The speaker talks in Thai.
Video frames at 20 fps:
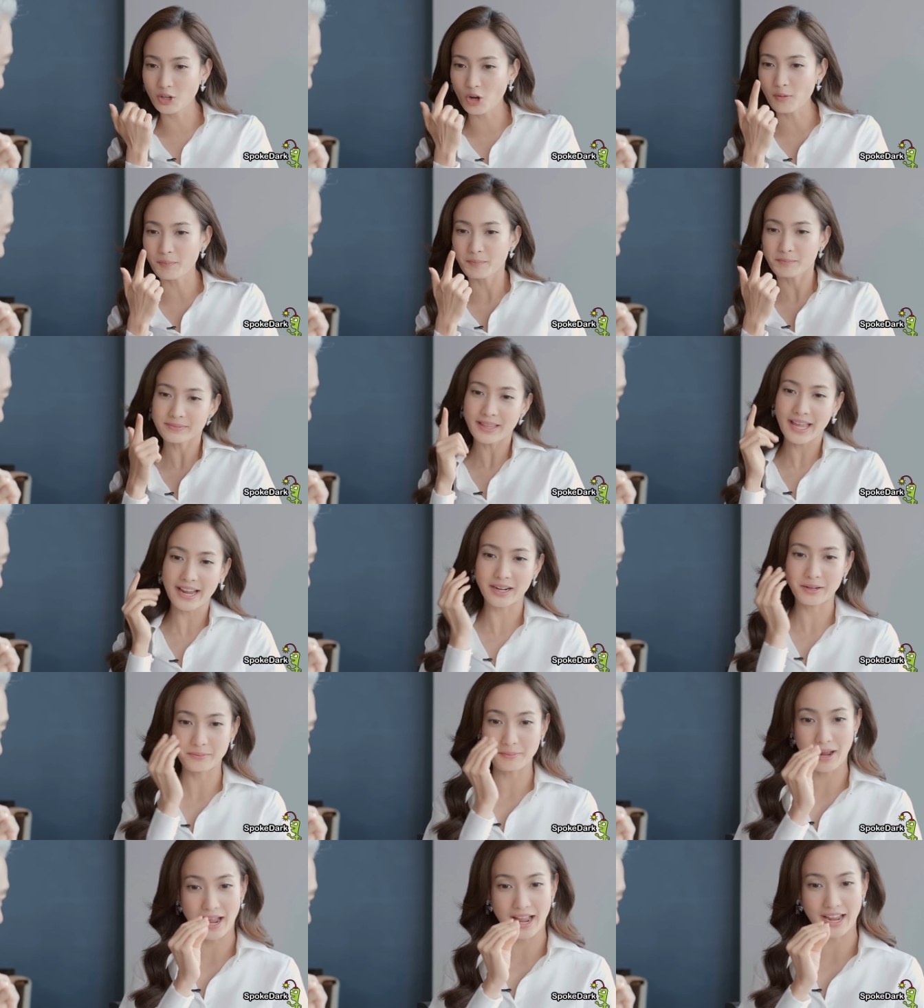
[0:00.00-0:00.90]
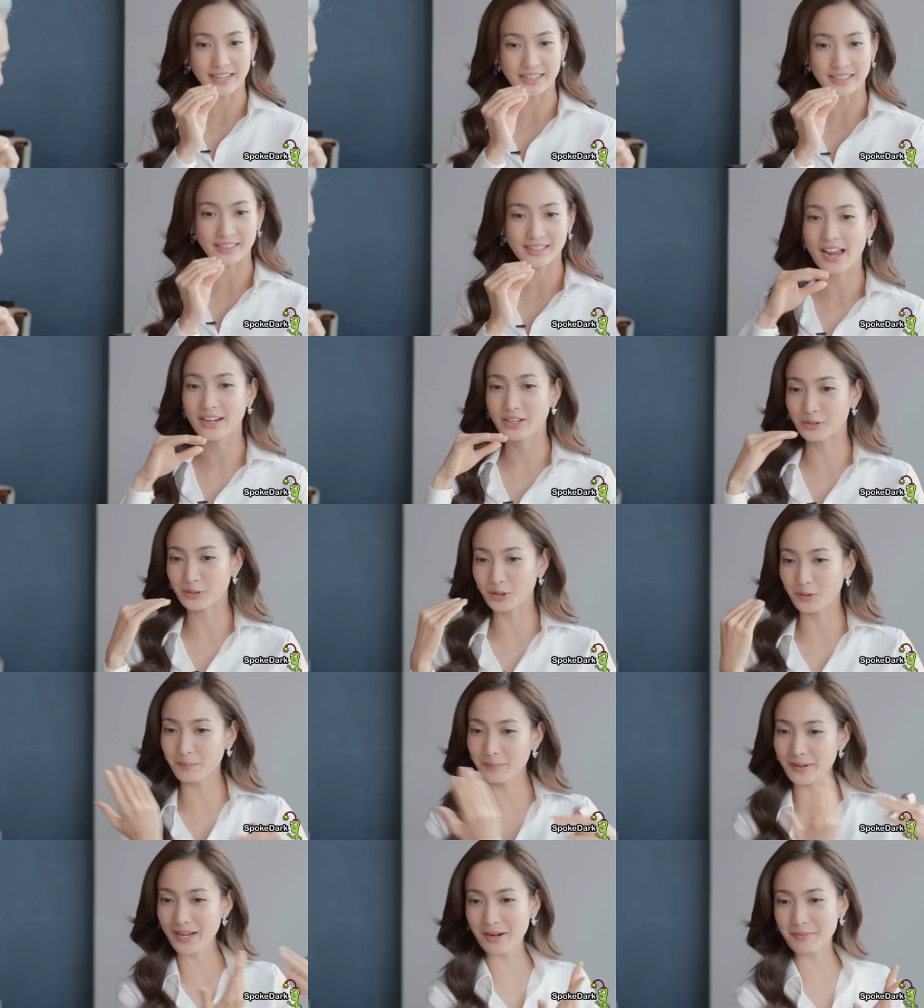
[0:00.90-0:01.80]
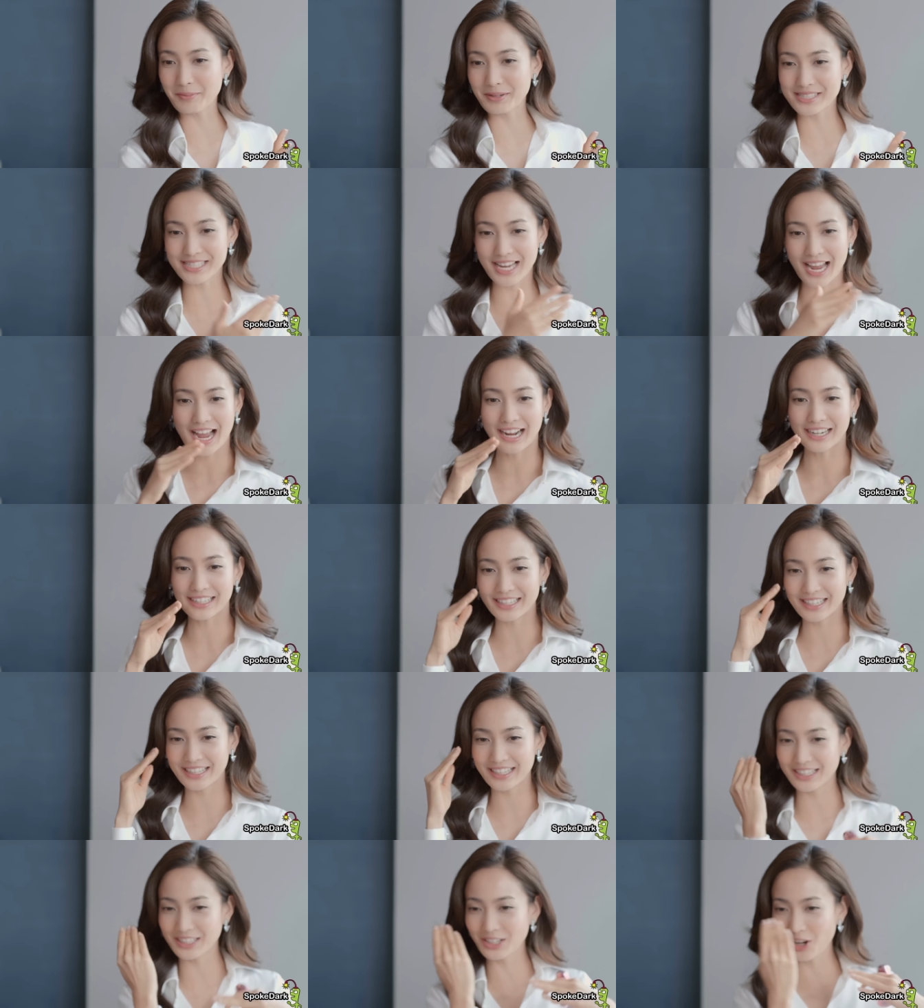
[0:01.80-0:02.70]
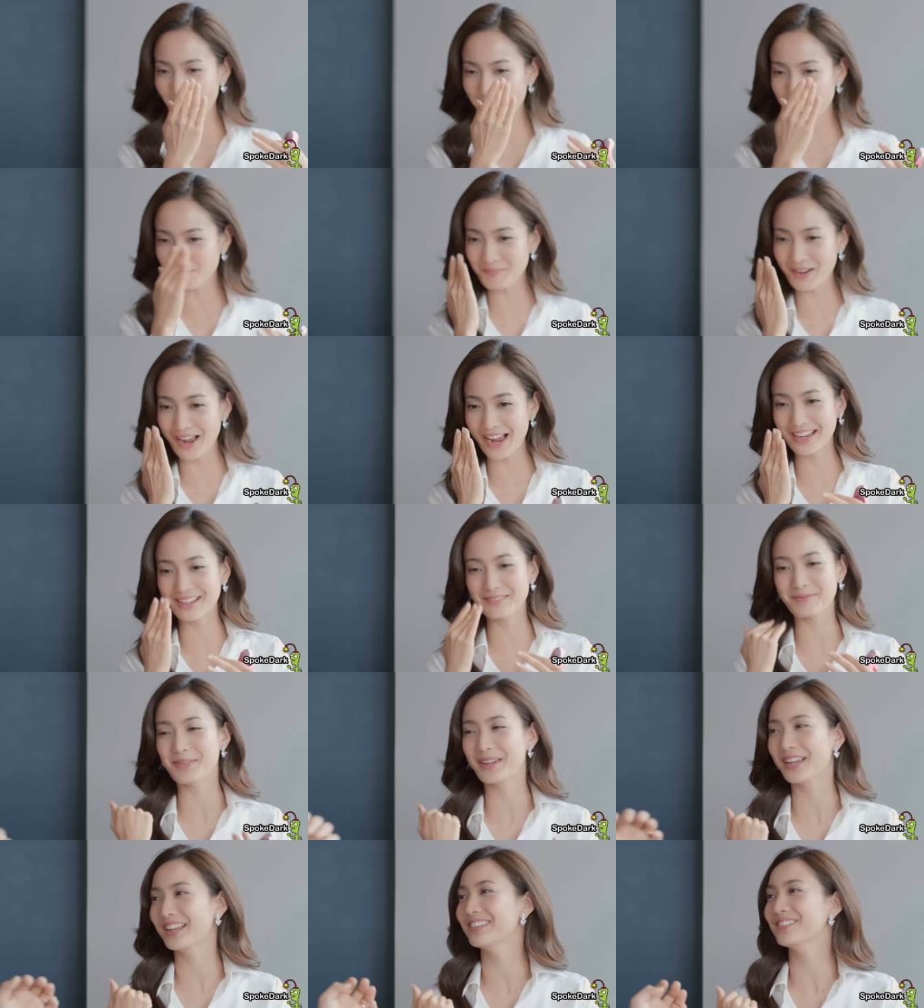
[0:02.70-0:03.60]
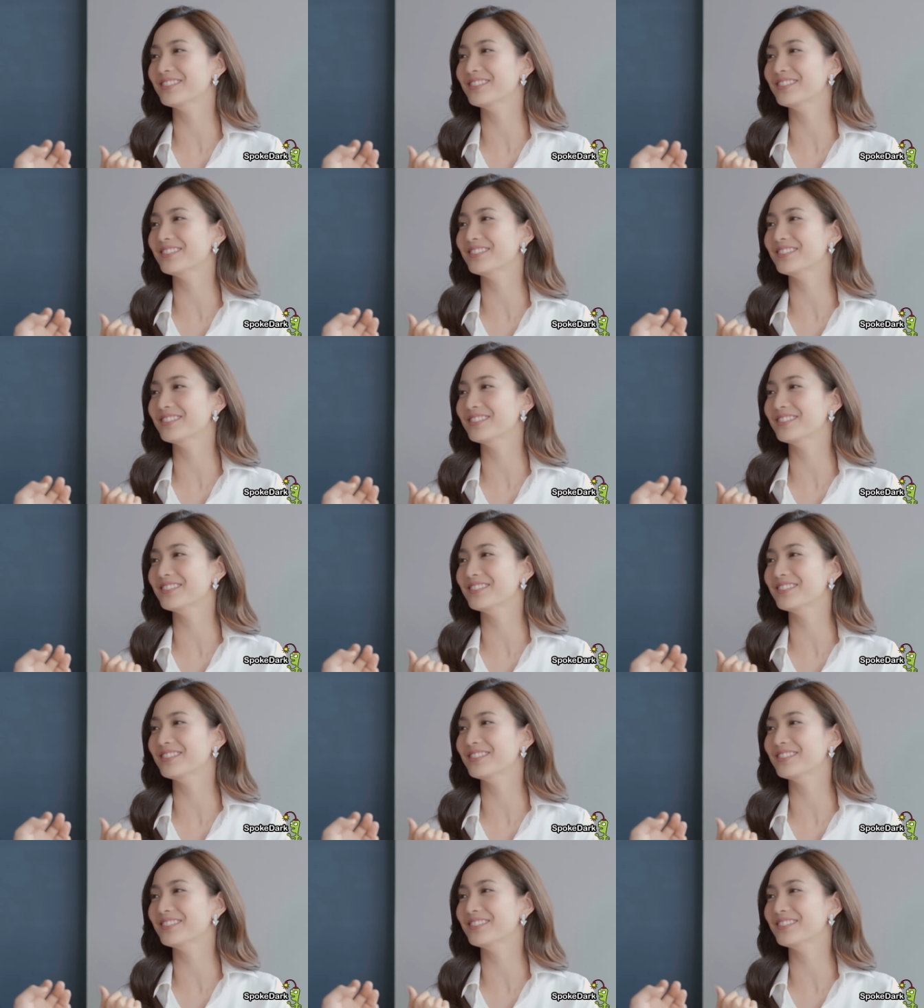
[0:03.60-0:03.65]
ลบแต่งใหม่อ่ะเดี๋ยวต้องเปลี่ยนเป็นฉากนี้ ลบใหม่เปลี่